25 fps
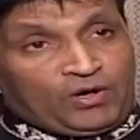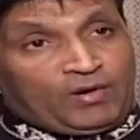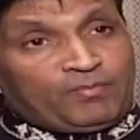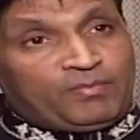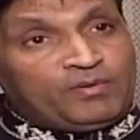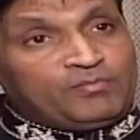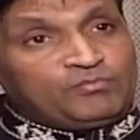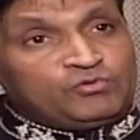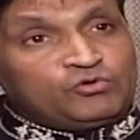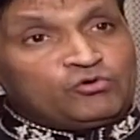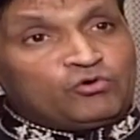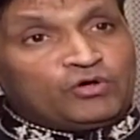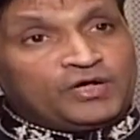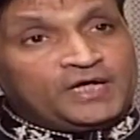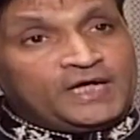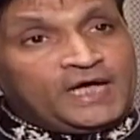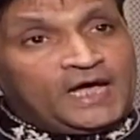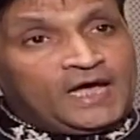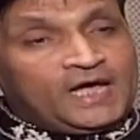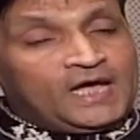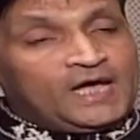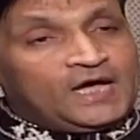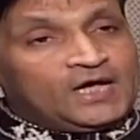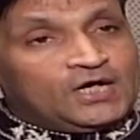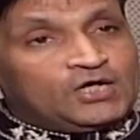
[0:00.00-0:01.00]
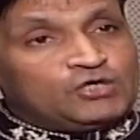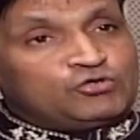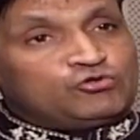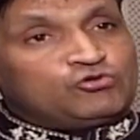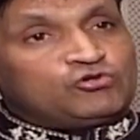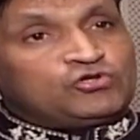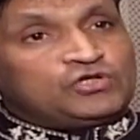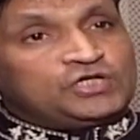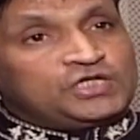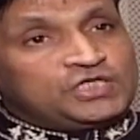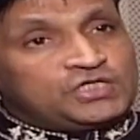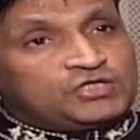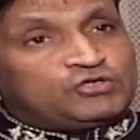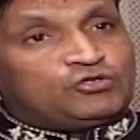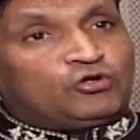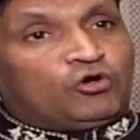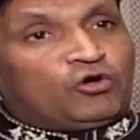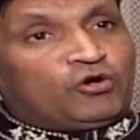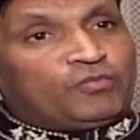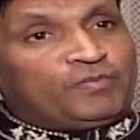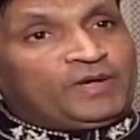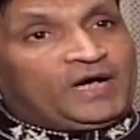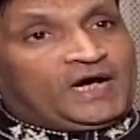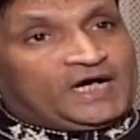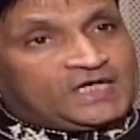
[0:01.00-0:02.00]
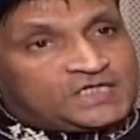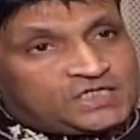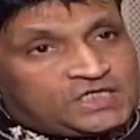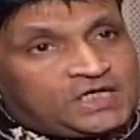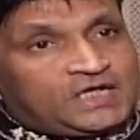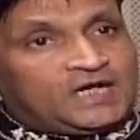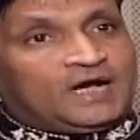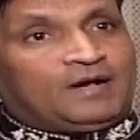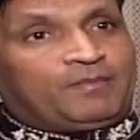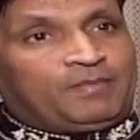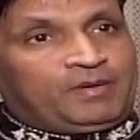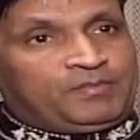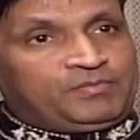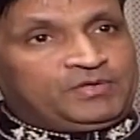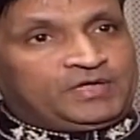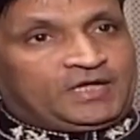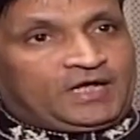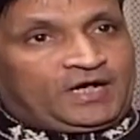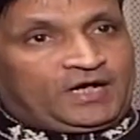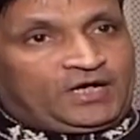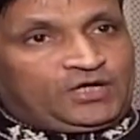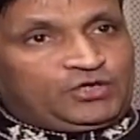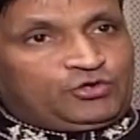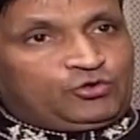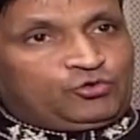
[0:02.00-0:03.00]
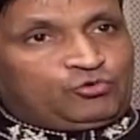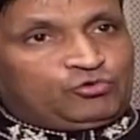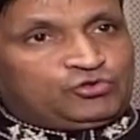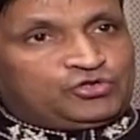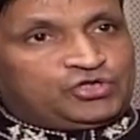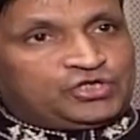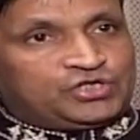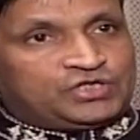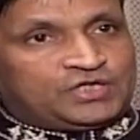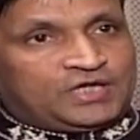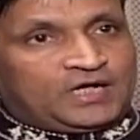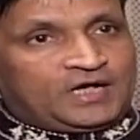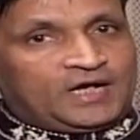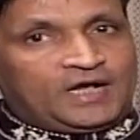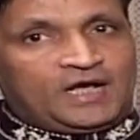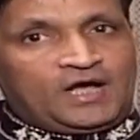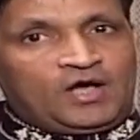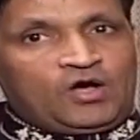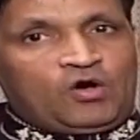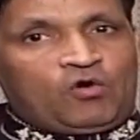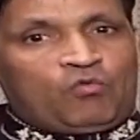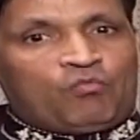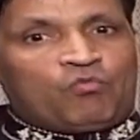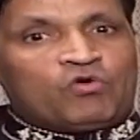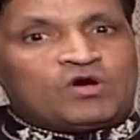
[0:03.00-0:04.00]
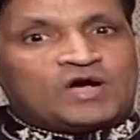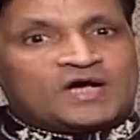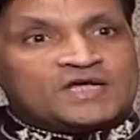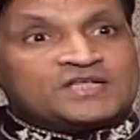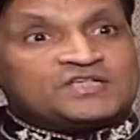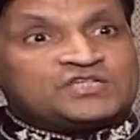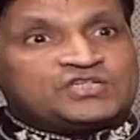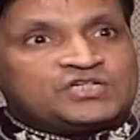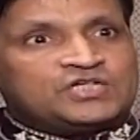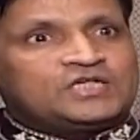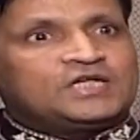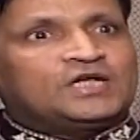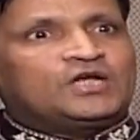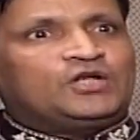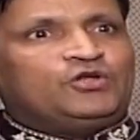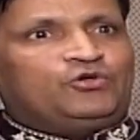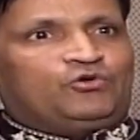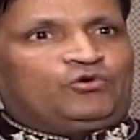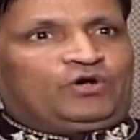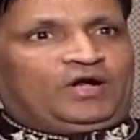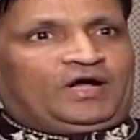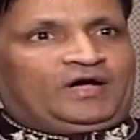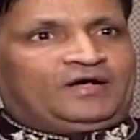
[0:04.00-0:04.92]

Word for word: प्रॉब्लम ये हो रही है कि जो इस दौर में अच्छा ड्रामा भी करने की कोशिश कर रहा है वो कंसिडर नहीं हो